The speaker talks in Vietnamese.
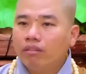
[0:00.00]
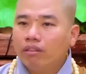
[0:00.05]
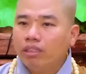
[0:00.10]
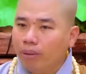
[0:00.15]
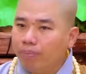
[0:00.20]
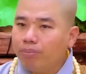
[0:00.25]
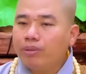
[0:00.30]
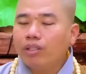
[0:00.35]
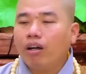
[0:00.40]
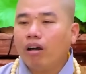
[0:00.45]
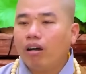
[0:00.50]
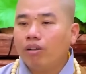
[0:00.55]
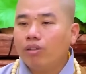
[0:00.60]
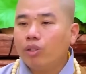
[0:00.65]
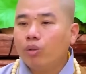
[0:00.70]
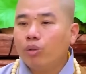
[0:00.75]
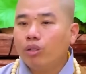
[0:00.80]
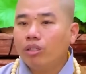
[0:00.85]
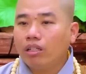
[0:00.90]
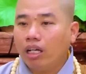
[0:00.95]
giúp cho họ
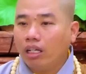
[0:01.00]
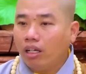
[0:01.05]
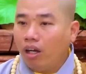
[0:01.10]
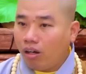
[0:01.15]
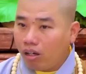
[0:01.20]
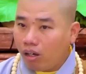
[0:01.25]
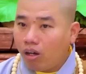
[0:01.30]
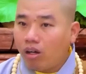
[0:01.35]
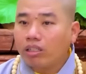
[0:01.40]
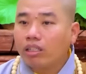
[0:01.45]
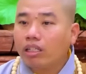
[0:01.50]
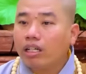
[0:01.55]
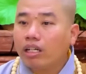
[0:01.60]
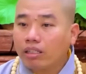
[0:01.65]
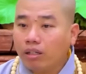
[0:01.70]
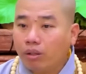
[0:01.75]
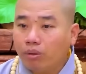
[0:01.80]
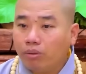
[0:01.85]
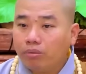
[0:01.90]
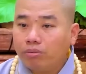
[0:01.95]
vui, họ lo cho các
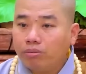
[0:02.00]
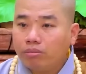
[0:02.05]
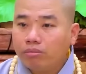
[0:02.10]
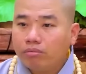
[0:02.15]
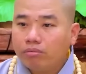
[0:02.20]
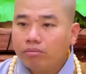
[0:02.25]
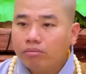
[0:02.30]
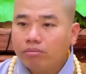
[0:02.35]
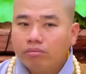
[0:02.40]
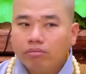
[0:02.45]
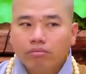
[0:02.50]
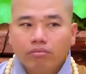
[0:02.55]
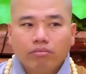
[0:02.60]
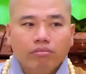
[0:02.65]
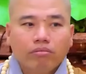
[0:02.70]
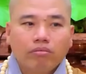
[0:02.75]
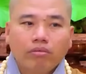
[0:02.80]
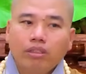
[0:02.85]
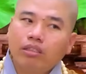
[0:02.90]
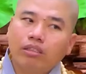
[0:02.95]
cụ.
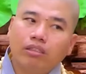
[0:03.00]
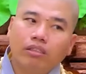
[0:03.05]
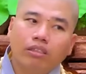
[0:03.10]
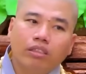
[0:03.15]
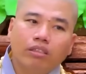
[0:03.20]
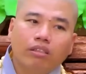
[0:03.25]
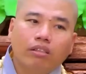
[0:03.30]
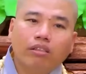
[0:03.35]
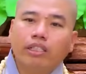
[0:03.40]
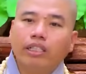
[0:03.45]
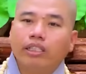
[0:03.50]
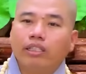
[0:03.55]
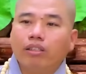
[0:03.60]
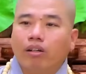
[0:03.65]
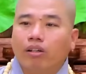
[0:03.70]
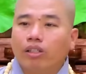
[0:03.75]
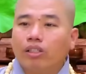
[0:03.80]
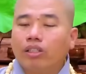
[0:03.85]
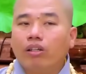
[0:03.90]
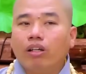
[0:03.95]
Có khi
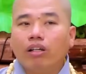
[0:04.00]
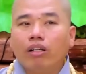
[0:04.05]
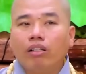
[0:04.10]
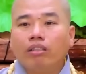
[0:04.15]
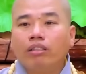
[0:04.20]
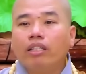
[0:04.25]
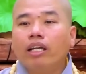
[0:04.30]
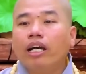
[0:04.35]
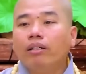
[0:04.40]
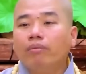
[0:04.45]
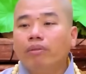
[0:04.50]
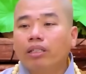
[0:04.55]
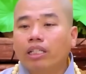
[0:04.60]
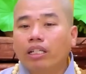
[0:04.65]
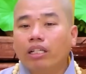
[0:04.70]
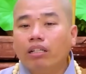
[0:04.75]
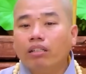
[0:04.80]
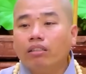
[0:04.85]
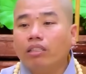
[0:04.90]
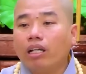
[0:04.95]
ngồi chơi mà
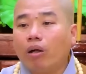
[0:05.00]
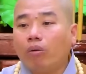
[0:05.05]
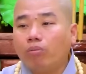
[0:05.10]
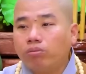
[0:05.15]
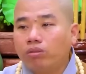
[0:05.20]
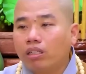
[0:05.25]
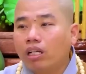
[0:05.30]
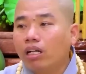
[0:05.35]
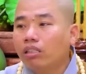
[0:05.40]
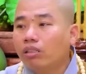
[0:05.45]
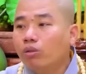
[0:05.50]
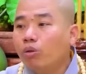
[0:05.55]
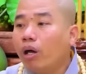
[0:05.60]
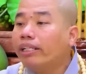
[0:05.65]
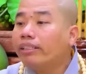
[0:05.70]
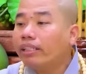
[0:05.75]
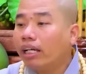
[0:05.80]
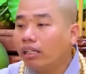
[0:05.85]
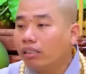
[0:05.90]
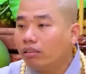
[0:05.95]
những Đức chọc cười
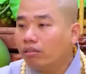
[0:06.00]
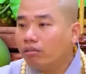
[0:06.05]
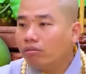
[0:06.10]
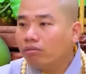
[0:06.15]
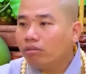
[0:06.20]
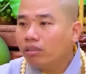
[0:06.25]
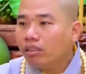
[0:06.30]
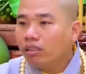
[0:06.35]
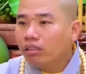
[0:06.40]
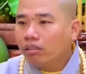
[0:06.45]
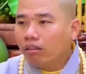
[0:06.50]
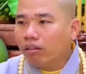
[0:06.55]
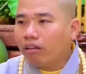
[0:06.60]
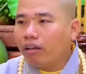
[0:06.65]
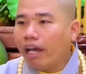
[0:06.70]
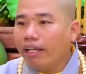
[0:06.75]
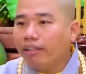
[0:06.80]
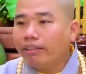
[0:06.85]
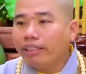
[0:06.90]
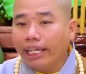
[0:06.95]
quá trời luôn. Đức
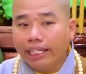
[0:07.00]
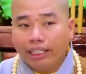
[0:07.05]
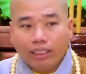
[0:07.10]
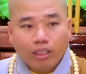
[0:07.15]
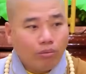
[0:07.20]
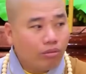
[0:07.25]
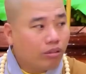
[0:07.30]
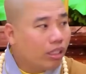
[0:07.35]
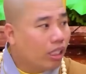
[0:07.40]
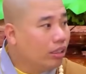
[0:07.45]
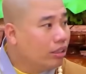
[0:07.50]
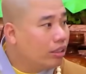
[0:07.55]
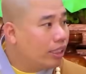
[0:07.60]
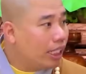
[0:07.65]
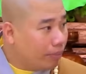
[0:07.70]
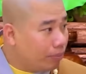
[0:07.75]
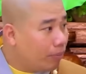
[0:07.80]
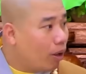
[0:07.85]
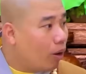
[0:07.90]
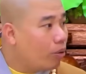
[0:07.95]
kể chuyện không cười
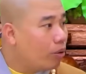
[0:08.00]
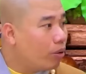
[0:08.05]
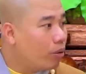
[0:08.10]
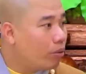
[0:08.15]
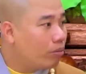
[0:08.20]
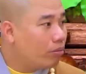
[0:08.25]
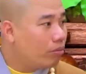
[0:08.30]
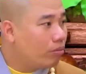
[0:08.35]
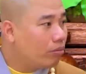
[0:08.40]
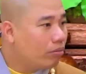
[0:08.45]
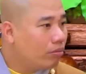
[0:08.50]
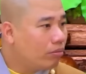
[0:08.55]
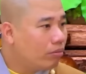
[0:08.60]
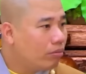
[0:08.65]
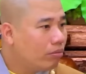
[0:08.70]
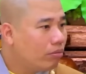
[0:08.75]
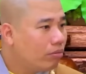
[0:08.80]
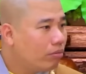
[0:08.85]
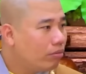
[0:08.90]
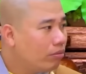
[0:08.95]
chết mù luôn.
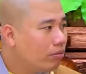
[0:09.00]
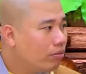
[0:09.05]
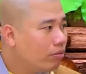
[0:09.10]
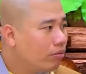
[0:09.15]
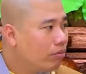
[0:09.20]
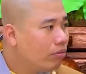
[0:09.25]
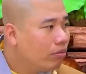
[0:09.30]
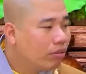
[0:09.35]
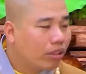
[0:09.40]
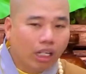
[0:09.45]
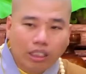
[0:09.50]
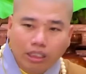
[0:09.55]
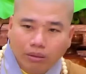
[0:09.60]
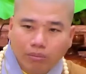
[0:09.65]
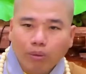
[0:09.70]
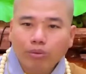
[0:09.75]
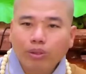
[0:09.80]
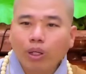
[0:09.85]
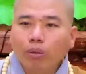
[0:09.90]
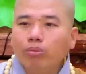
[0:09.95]
Cười
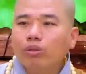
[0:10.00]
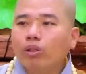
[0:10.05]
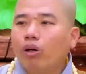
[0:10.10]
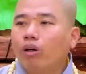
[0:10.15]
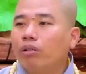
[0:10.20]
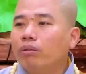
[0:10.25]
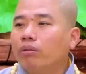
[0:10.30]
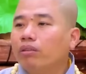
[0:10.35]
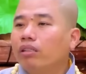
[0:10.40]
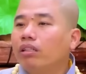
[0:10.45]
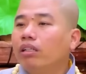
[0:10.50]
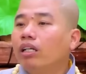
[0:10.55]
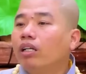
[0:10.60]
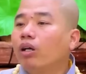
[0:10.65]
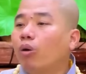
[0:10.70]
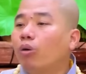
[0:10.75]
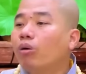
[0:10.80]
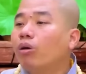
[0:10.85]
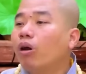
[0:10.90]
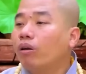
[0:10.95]
một chút rồi đi
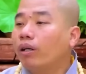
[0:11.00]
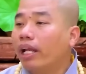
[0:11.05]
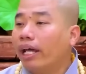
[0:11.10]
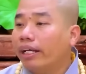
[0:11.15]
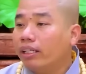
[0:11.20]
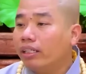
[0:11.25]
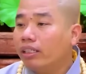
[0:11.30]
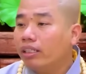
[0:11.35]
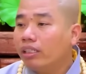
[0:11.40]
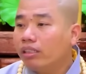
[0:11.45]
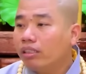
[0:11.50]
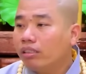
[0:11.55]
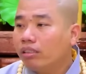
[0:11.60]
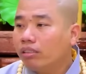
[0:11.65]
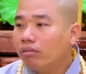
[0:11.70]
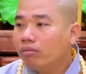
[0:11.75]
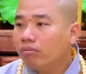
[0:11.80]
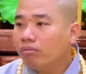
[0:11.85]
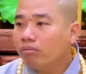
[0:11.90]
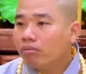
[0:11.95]
ngủ ngon lành.
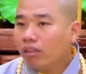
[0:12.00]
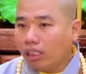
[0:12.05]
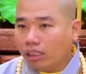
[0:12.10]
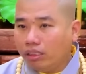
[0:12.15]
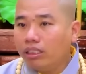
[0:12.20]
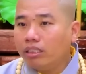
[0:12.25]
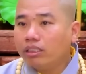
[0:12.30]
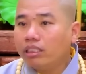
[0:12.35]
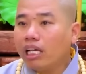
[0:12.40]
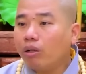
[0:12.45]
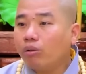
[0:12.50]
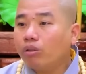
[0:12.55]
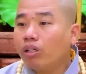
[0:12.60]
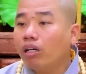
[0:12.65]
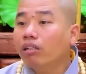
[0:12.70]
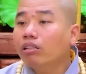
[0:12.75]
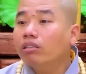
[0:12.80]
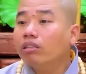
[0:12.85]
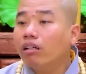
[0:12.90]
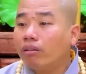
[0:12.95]
Tại vì sao?
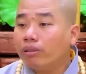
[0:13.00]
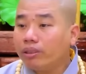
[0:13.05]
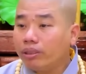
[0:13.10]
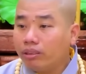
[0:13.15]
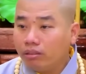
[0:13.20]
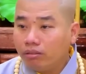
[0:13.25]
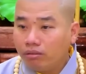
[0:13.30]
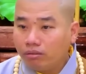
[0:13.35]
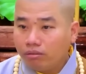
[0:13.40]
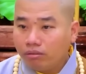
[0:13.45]
Cười rồi.